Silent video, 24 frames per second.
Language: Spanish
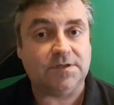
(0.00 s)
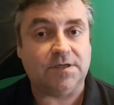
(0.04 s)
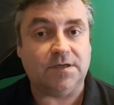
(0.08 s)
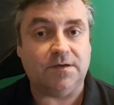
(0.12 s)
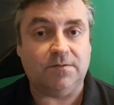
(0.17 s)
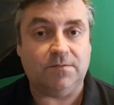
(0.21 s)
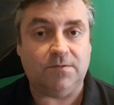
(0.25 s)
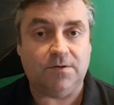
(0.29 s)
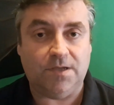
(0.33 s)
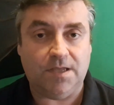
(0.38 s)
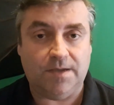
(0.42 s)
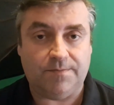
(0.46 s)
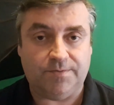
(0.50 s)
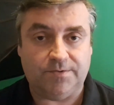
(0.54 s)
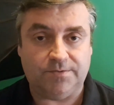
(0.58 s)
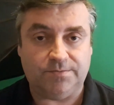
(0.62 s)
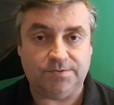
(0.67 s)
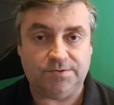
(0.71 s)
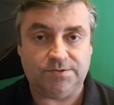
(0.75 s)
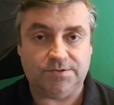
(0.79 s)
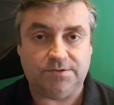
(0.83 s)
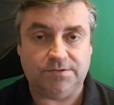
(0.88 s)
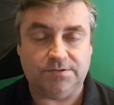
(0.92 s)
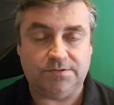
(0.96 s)
que voy a por
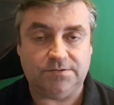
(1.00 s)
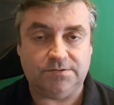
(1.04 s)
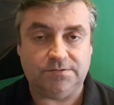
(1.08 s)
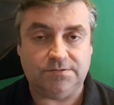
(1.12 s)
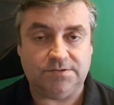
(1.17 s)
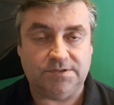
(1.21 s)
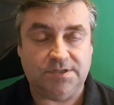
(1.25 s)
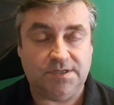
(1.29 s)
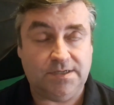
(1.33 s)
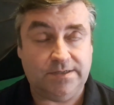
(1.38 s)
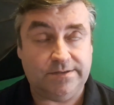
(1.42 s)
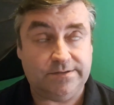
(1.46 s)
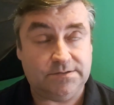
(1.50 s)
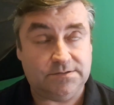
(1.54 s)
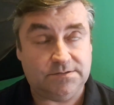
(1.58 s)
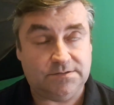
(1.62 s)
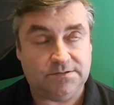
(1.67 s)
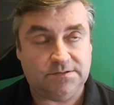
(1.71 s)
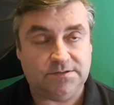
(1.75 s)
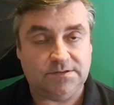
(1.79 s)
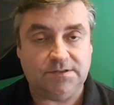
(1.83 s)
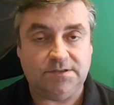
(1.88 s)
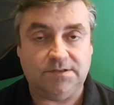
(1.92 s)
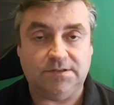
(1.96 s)
vosotros, ¿eh?
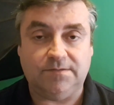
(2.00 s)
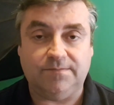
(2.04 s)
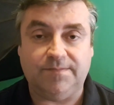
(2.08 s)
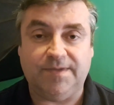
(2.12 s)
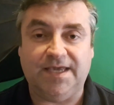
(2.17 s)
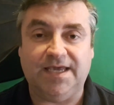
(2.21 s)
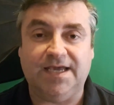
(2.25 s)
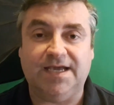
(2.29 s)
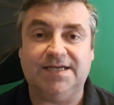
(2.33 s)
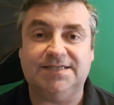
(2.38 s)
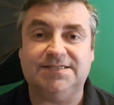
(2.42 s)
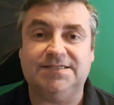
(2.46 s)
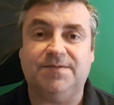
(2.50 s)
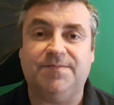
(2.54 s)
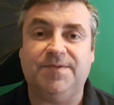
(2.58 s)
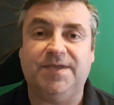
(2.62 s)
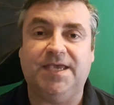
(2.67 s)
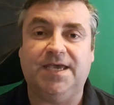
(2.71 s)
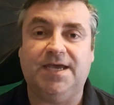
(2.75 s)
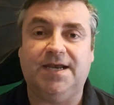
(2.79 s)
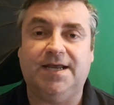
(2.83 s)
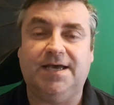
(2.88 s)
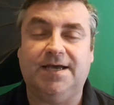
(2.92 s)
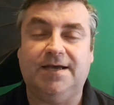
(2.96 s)
venga, hasta
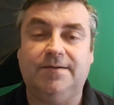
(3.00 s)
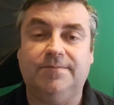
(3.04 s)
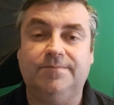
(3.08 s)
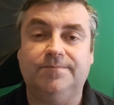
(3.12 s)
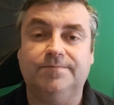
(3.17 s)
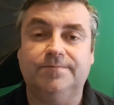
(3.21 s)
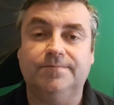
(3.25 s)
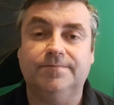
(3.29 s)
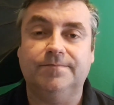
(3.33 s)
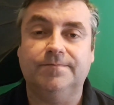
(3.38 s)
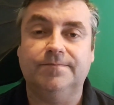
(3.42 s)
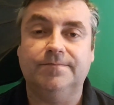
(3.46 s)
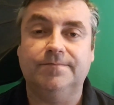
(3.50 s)
mañana.